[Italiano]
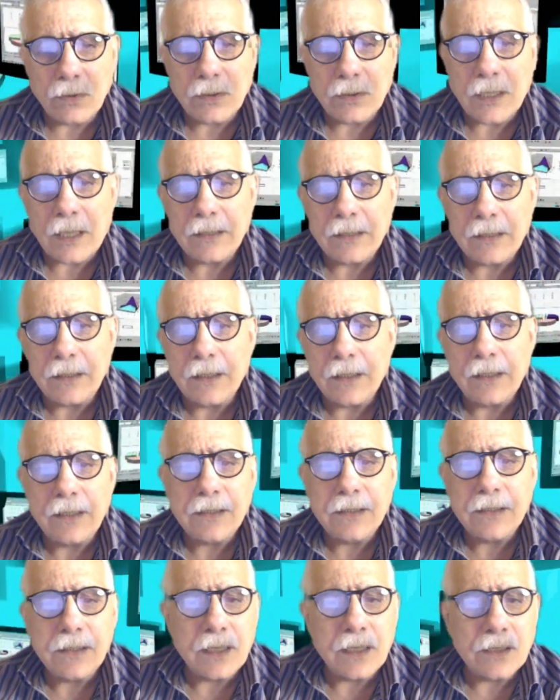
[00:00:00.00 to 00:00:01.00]
l'unità di
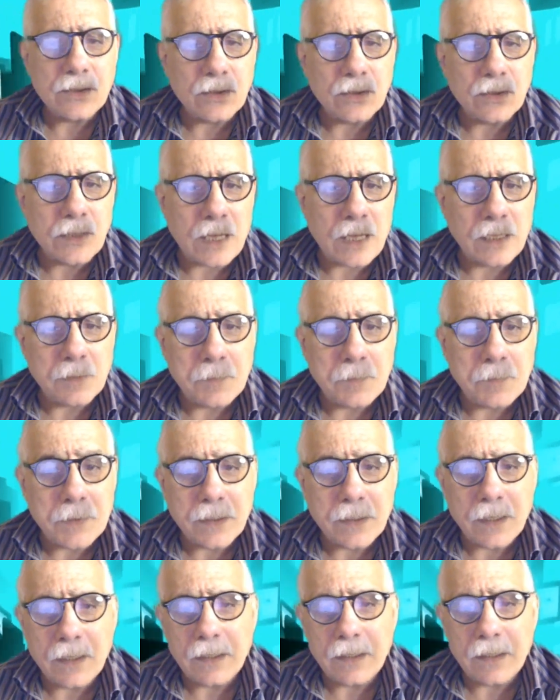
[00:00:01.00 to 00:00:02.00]
crisi regionale
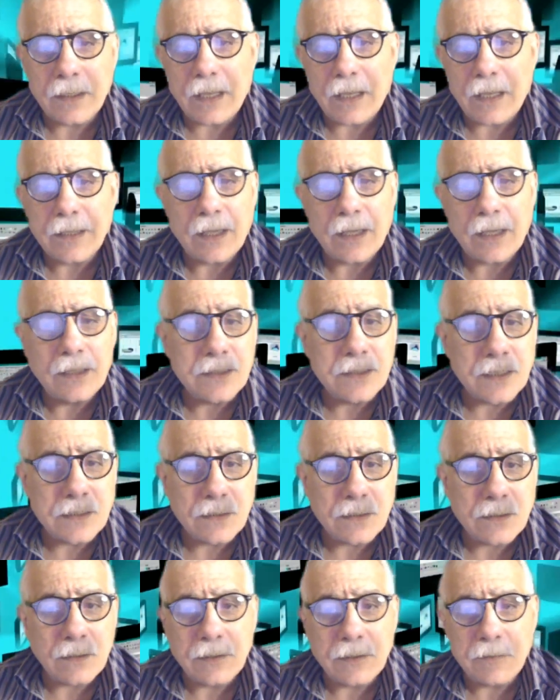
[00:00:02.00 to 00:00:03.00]
per la
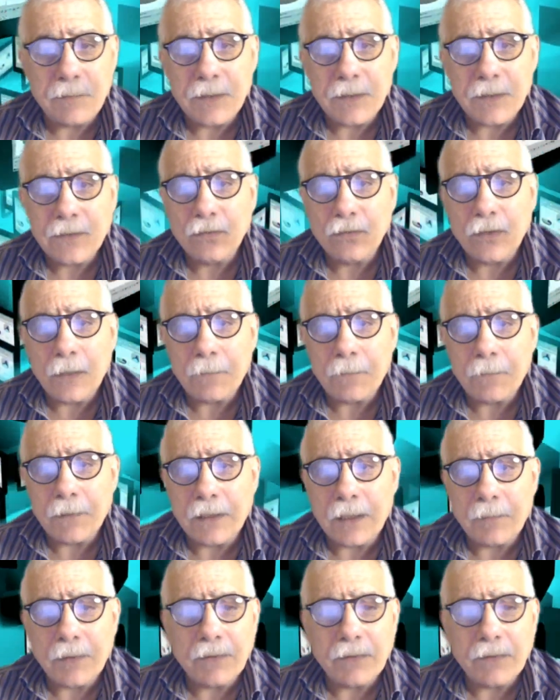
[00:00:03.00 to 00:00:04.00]
realizzazione di misure
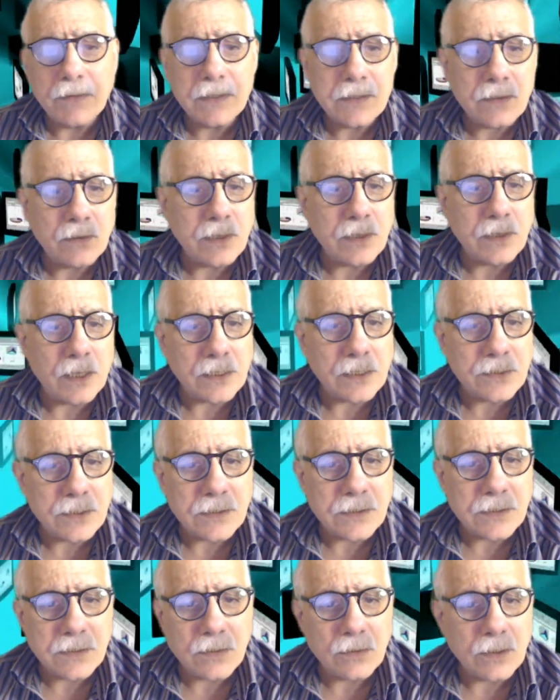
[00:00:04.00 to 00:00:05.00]
per la prevenzione e la
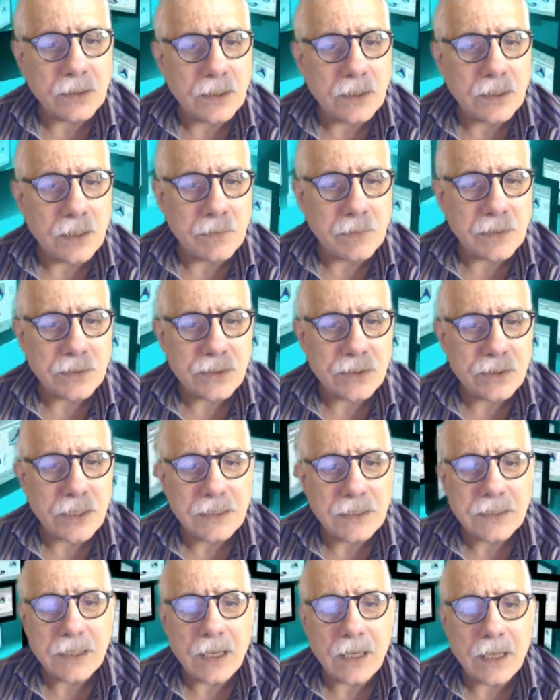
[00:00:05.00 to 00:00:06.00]
gestione
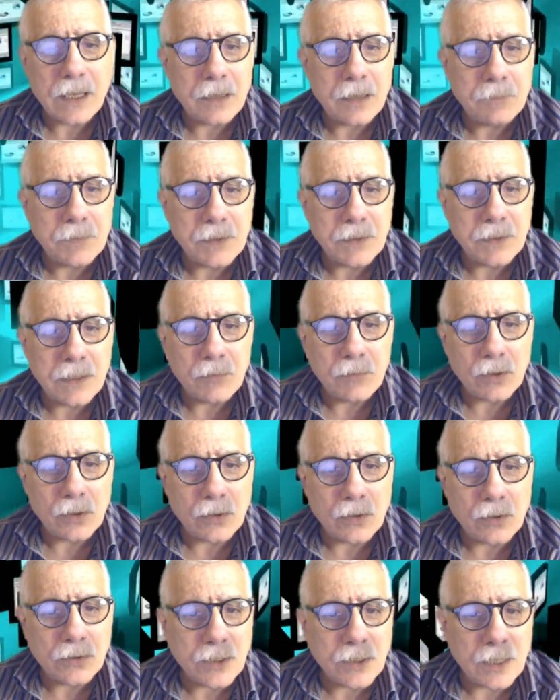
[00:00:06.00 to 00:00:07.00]
dell'emergenza
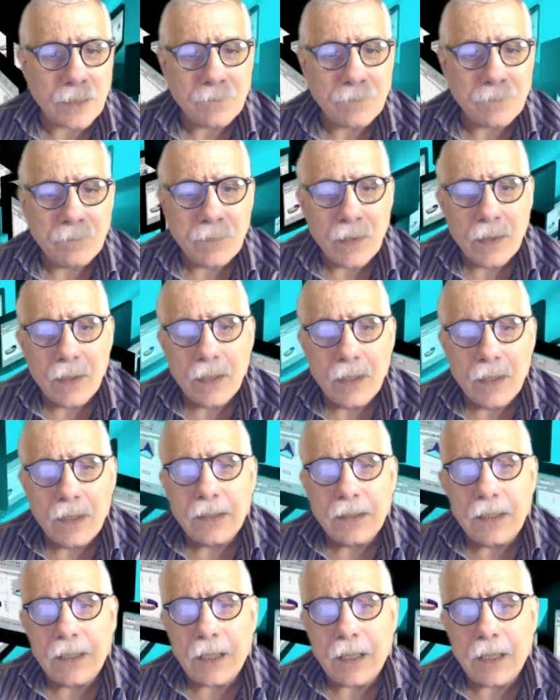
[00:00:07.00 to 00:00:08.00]
epidemiologica.
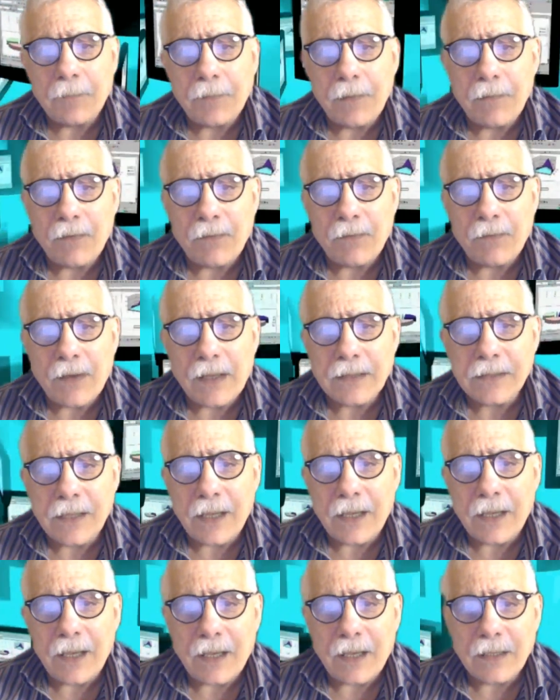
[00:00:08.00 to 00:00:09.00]
Nella prima
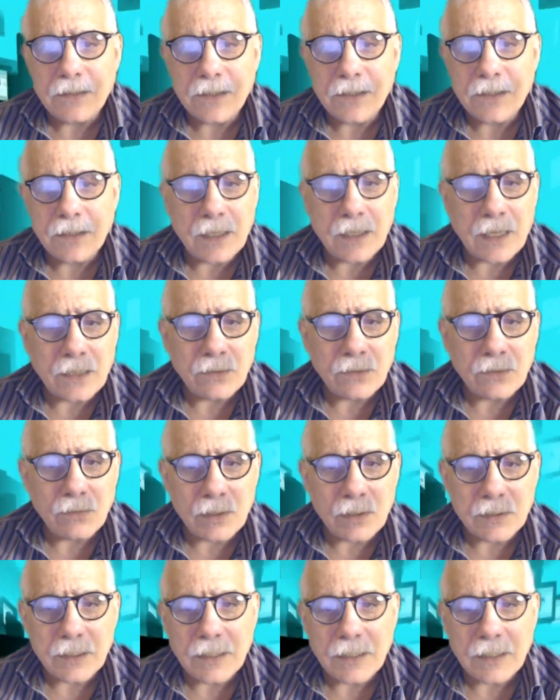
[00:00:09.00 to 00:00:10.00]
fase
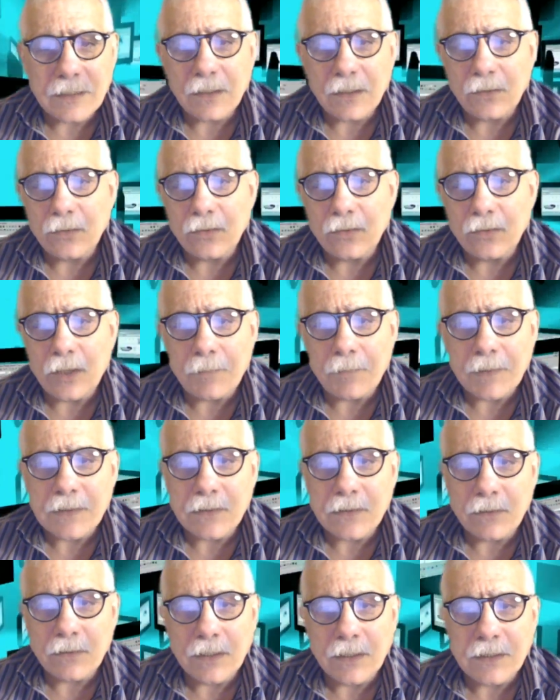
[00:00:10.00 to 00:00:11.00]
accederanno al test tutte le
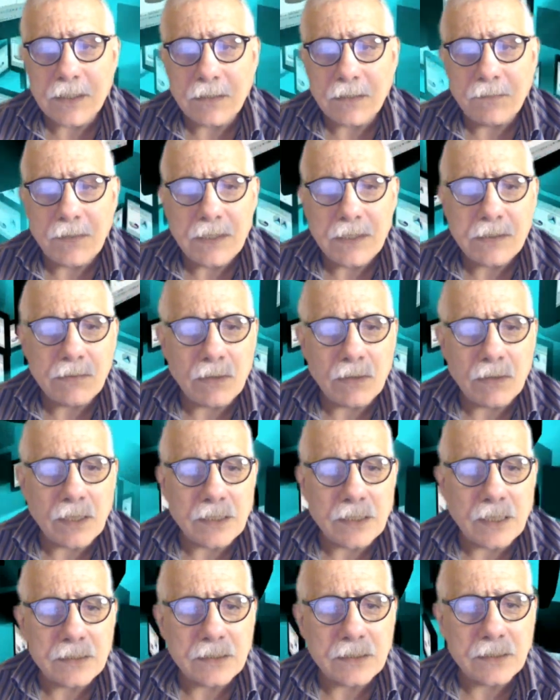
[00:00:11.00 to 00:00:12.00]
persone in servizio alla
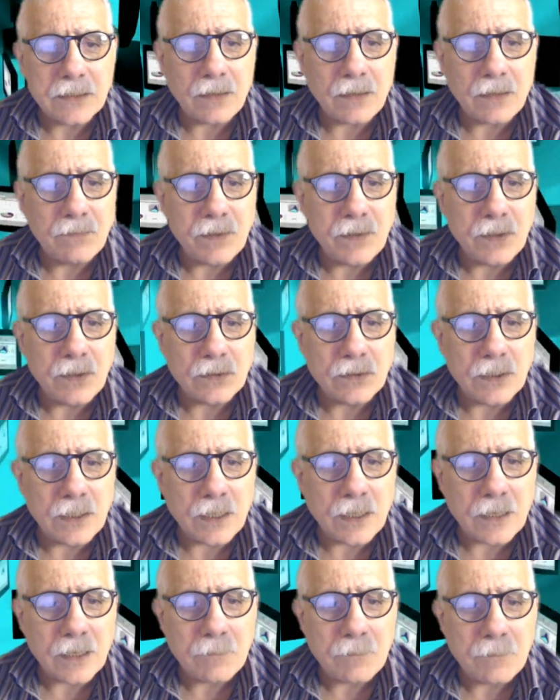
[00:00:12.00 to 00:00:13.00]
data di avvio
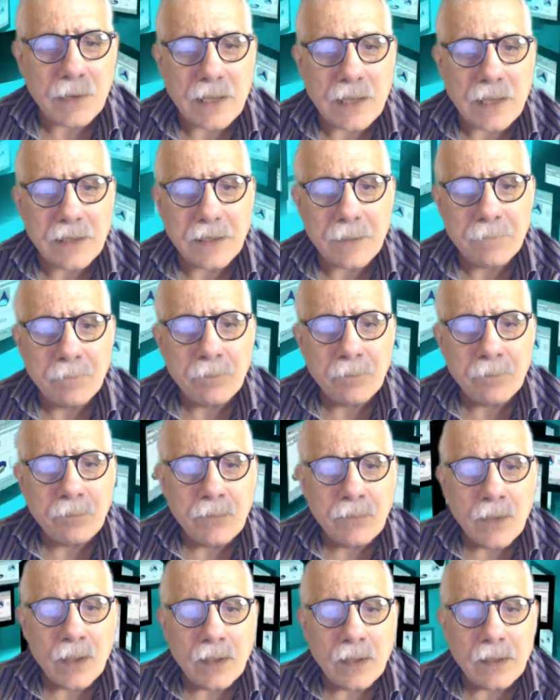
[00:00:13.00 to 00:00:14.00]
della campagna.
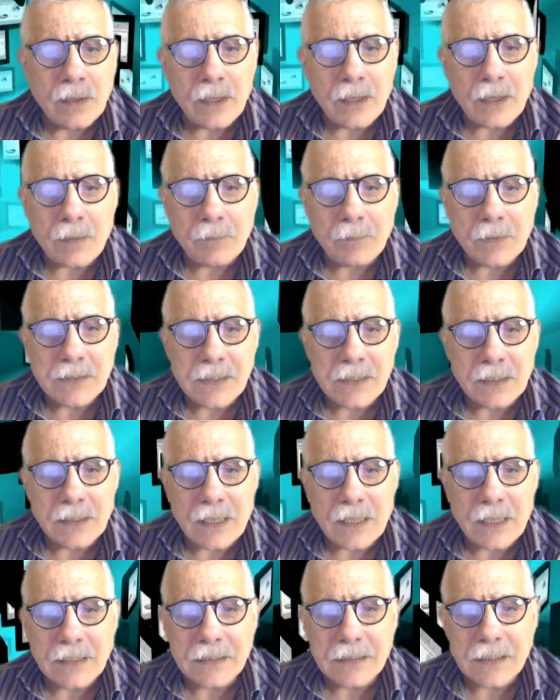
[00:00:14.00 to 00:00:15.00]
Le
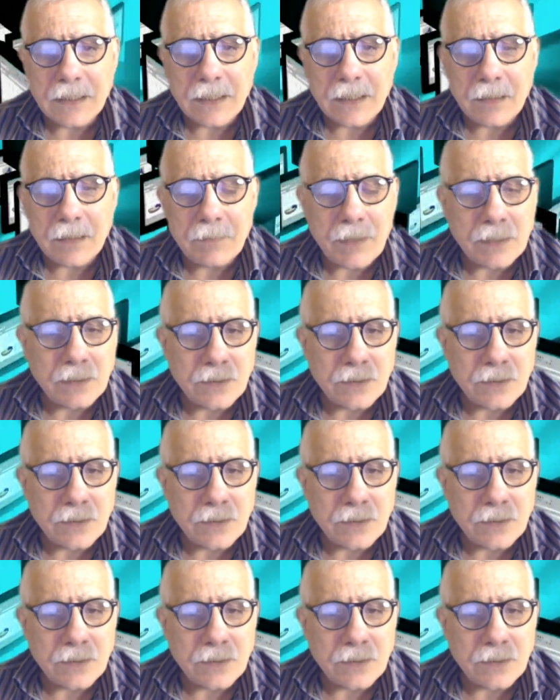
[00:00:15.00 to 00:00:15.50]
rappresentanze dei